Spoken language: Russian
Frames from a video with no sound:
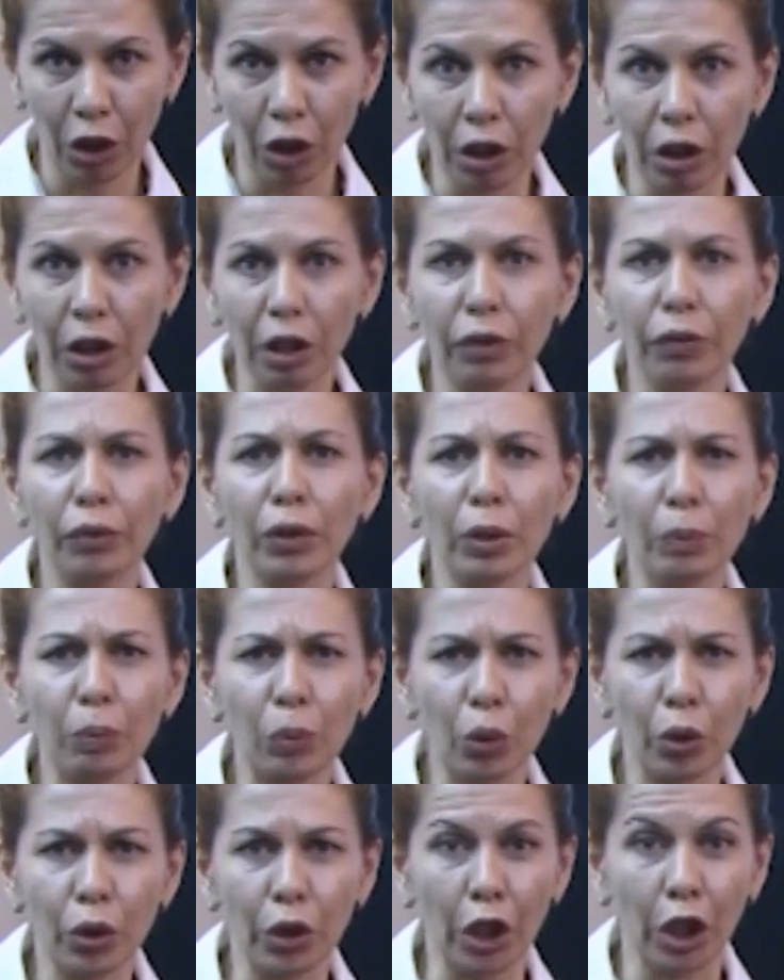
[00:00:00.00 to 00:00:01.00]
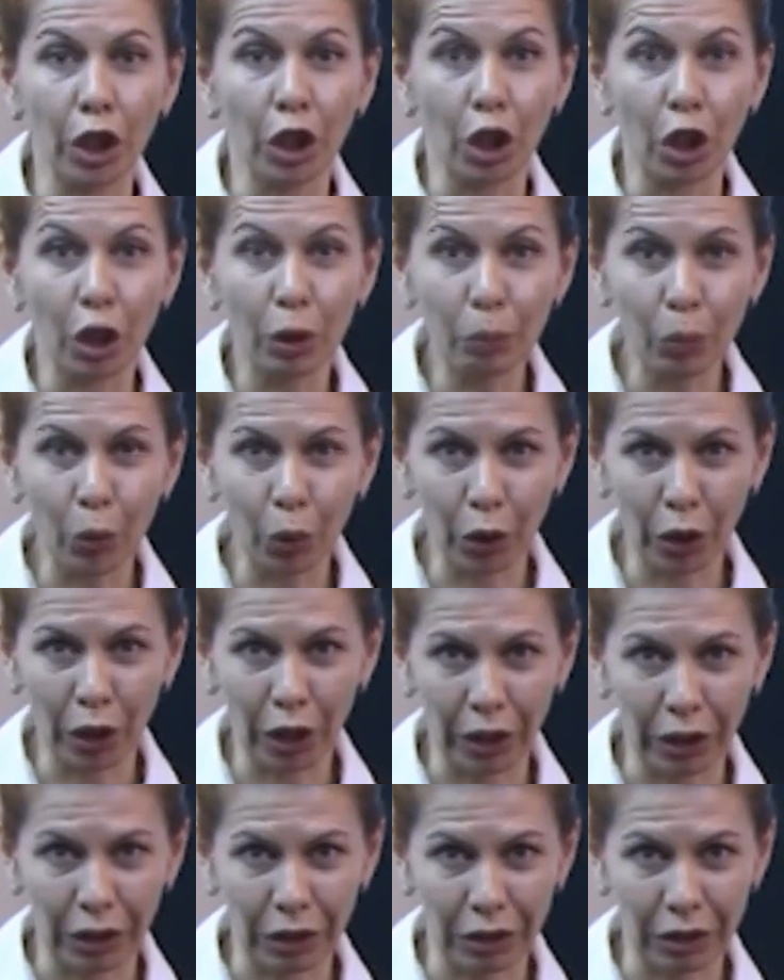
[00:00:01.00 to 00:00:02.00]
или в лимоне
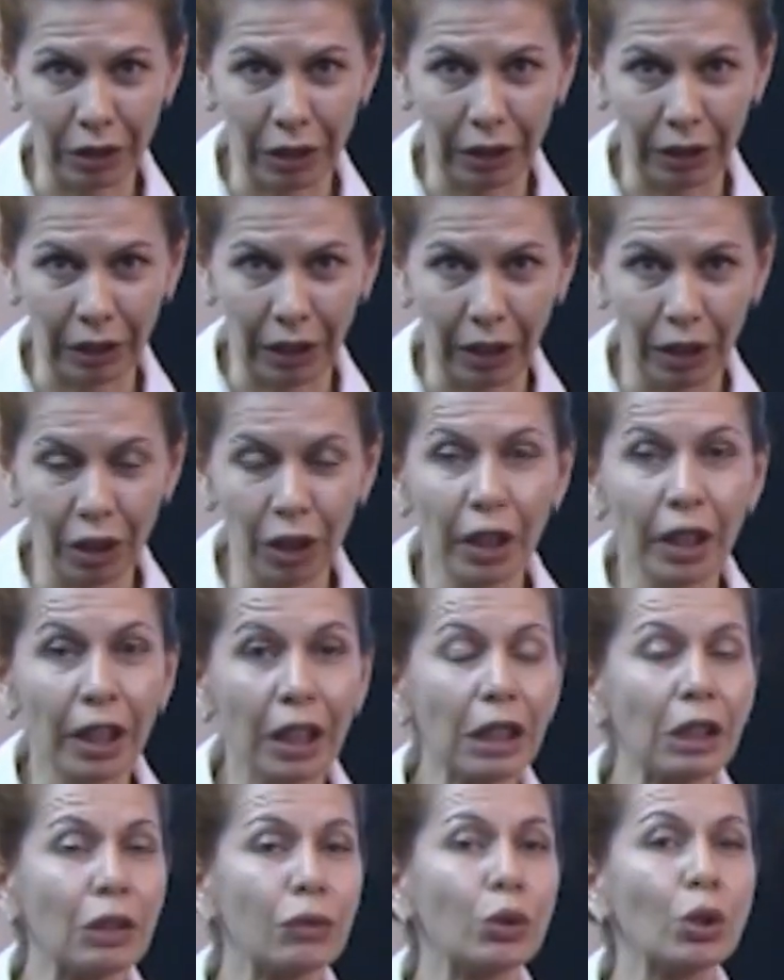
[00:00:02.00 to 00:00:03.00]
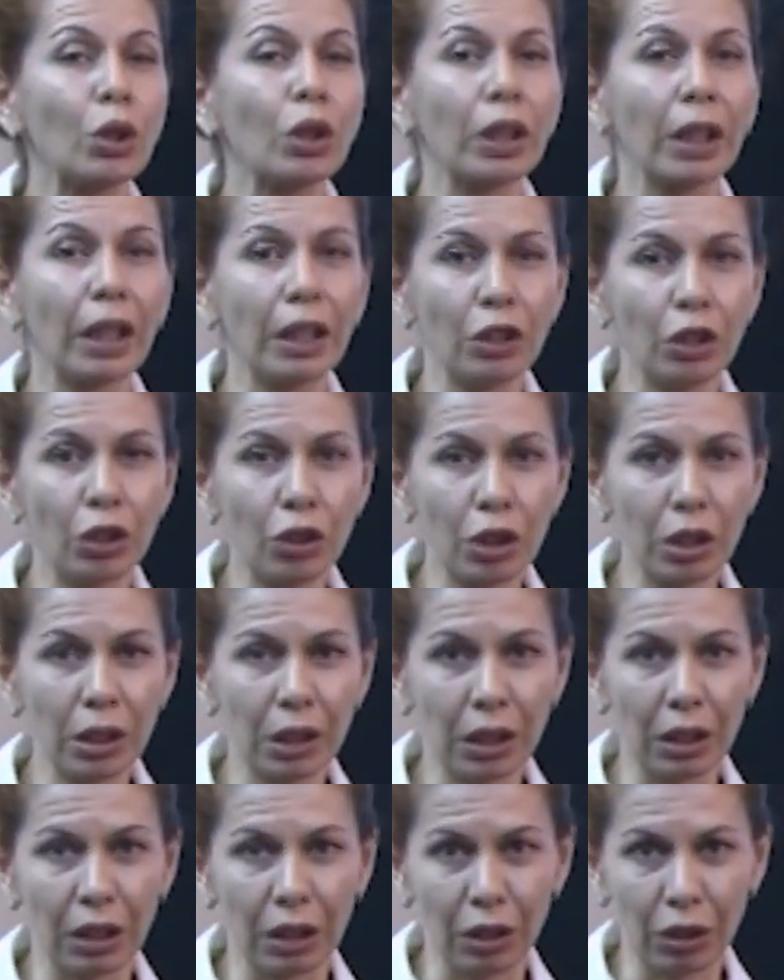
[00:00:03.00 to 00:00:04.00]
лимонная кислота. Это все
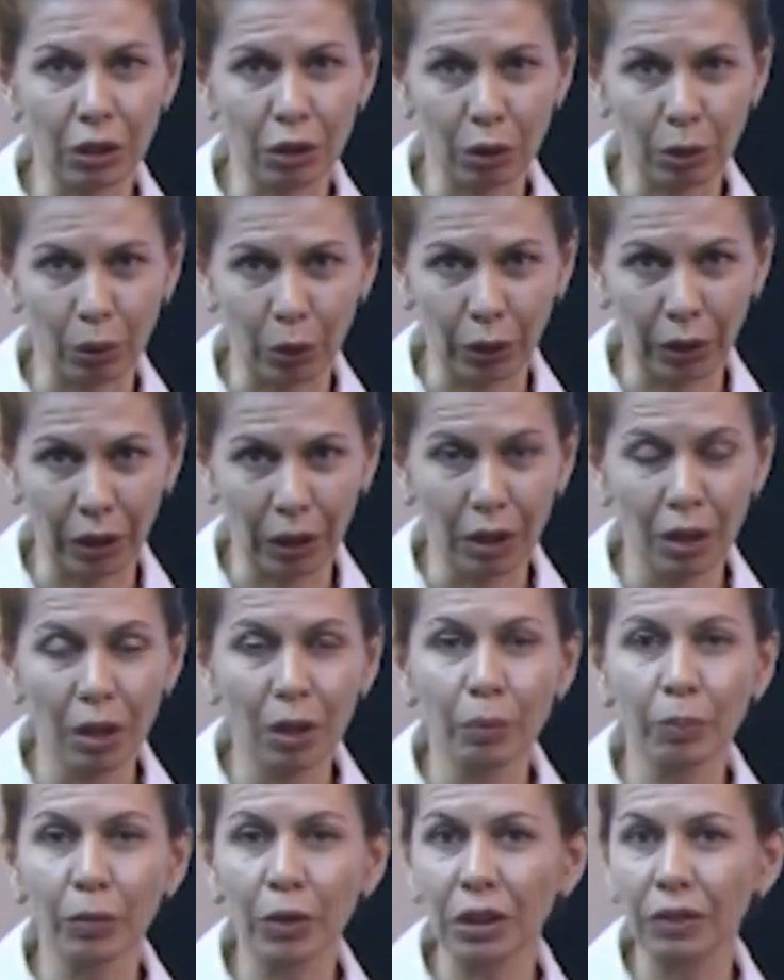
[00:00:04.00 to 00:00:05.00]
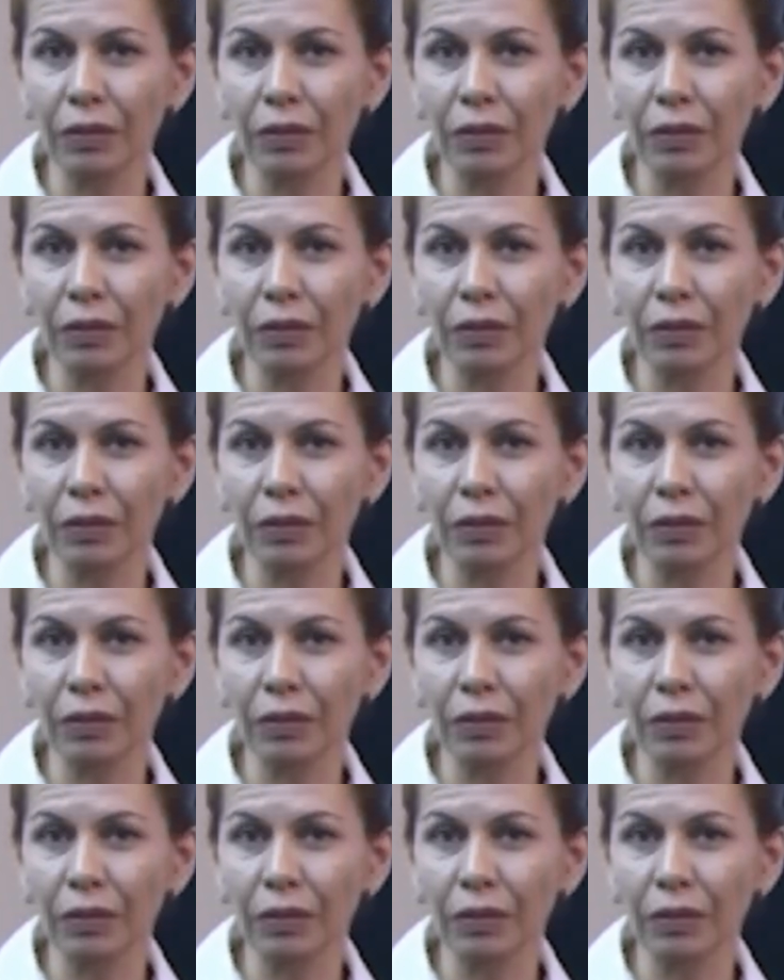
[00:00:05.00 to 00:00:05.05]
органические кислоты. Мы с